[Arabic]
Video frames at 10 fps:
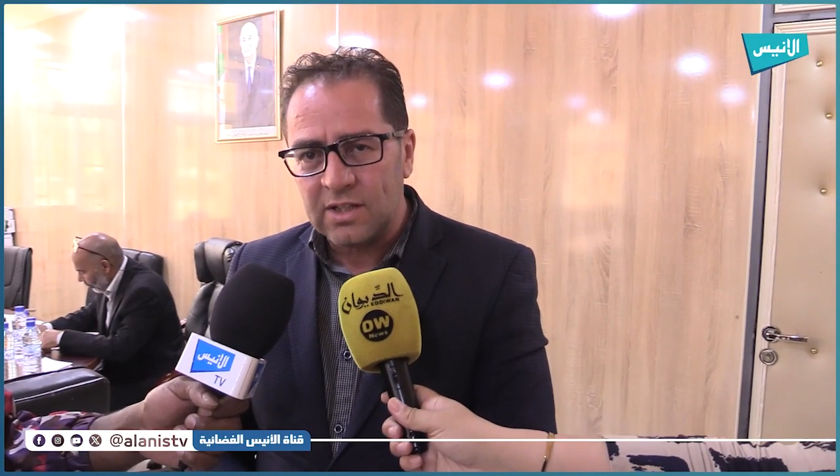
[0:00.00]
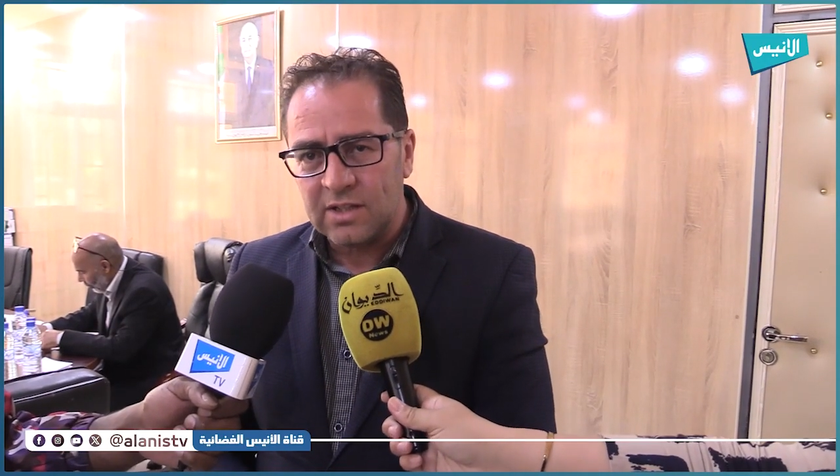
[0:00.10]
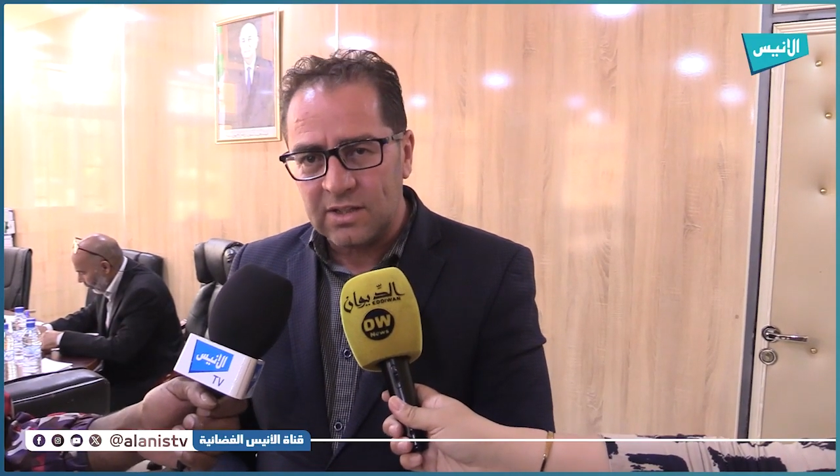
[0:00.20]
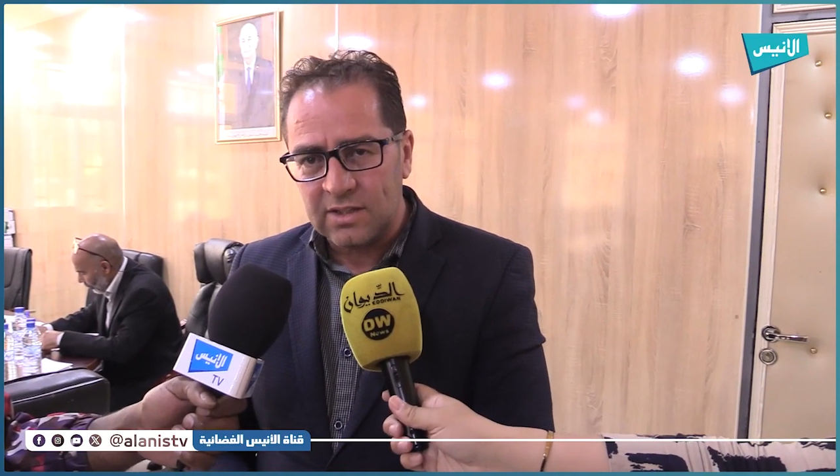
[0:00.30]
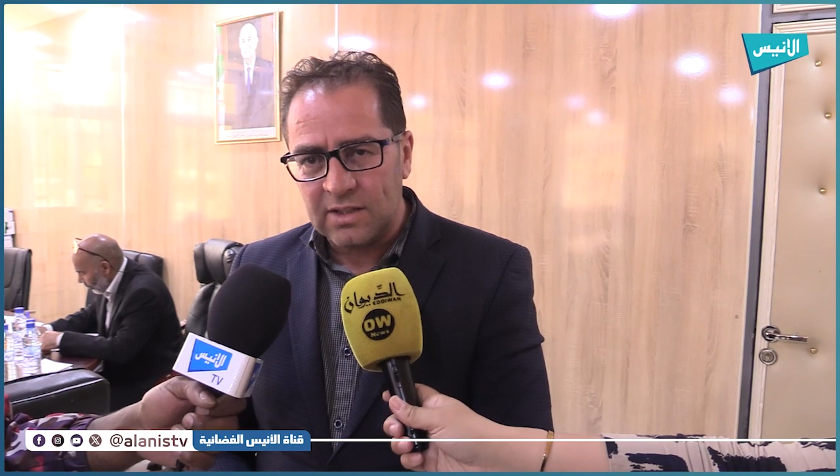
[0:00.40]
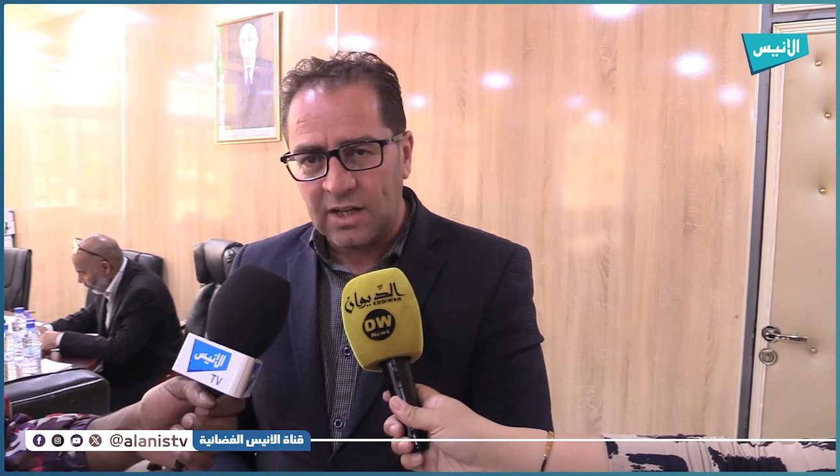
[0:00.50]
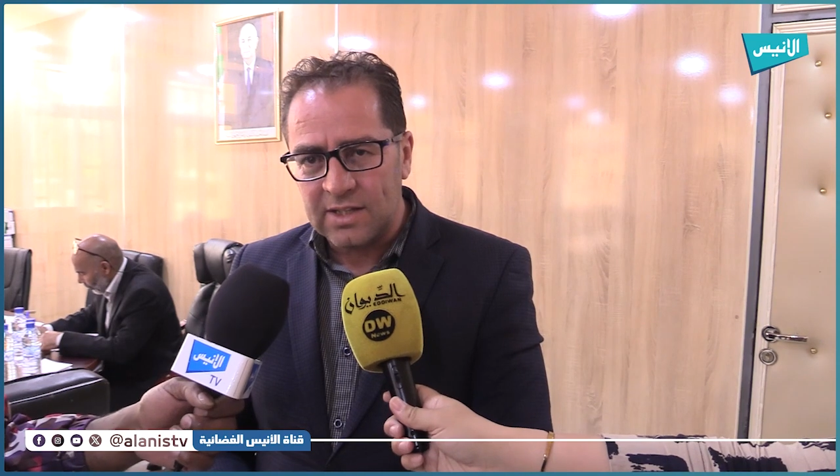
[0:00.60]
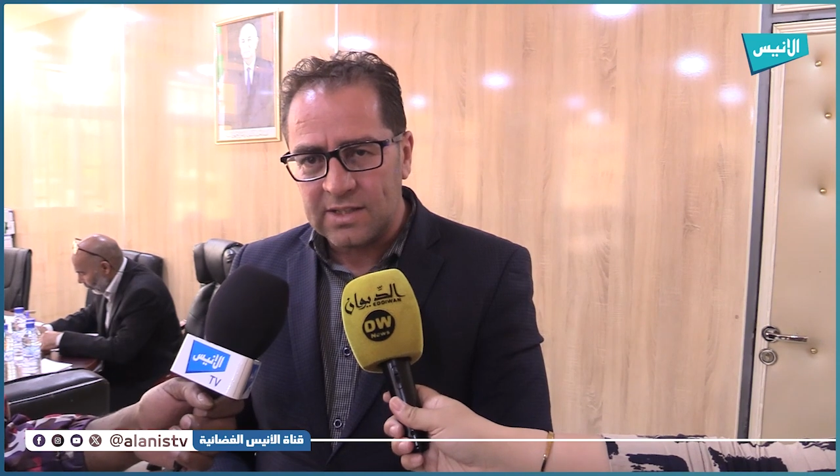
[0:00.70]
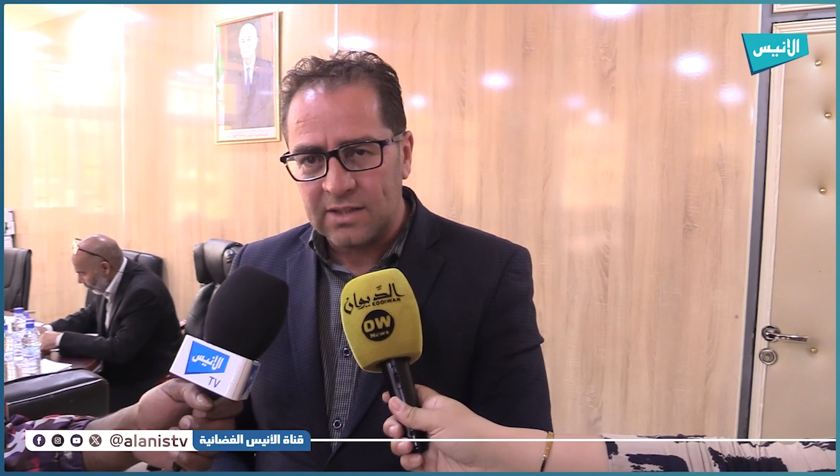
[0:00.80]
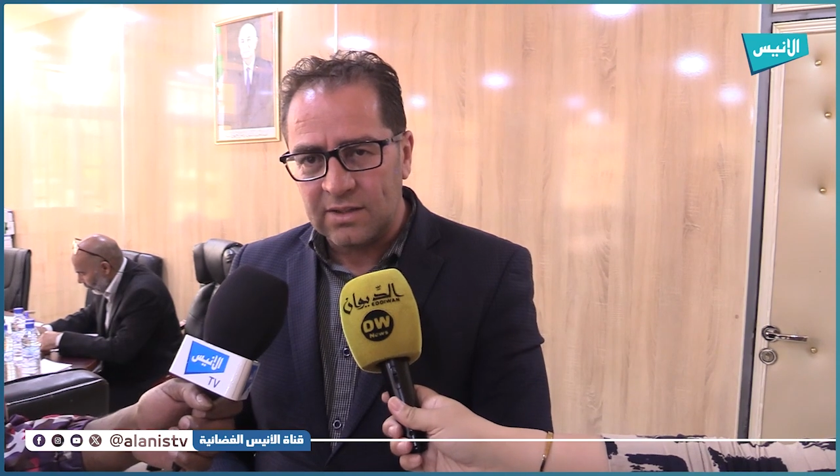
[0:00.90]
آه،
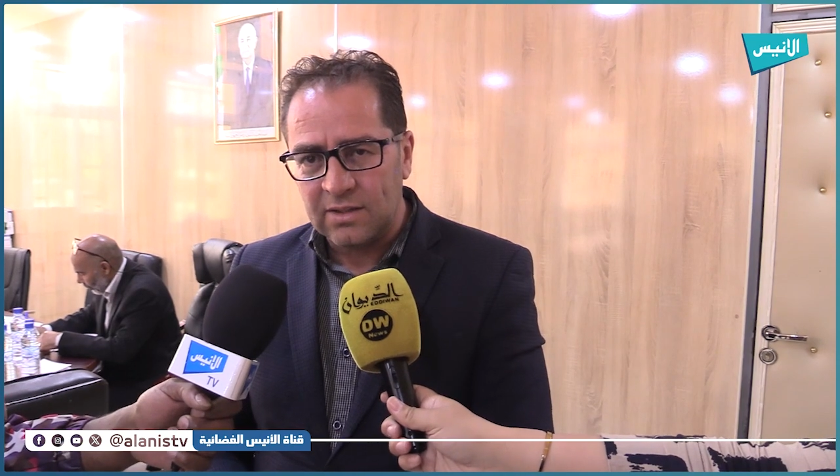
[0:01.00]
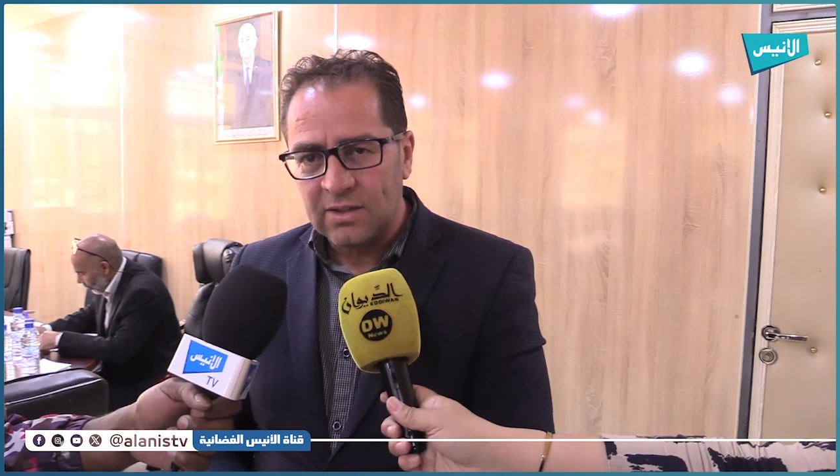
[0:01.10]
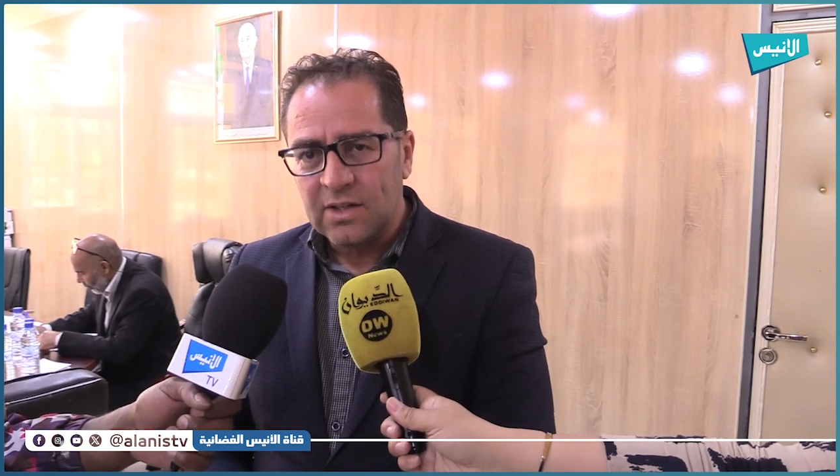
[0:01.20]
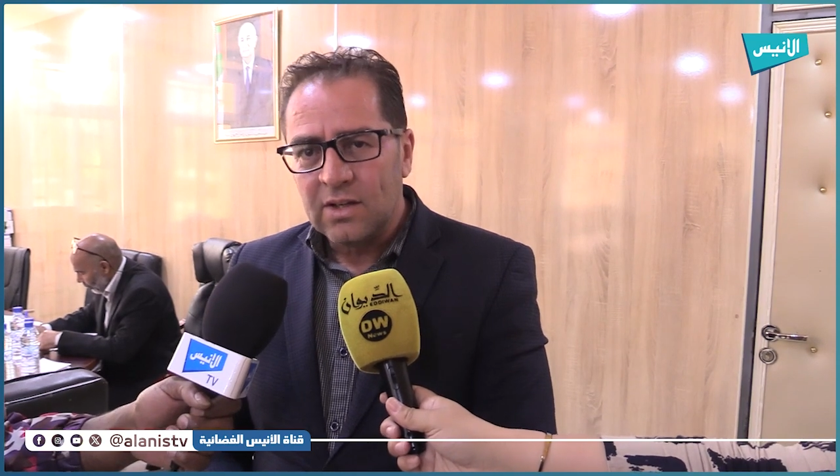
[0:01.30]
حسنة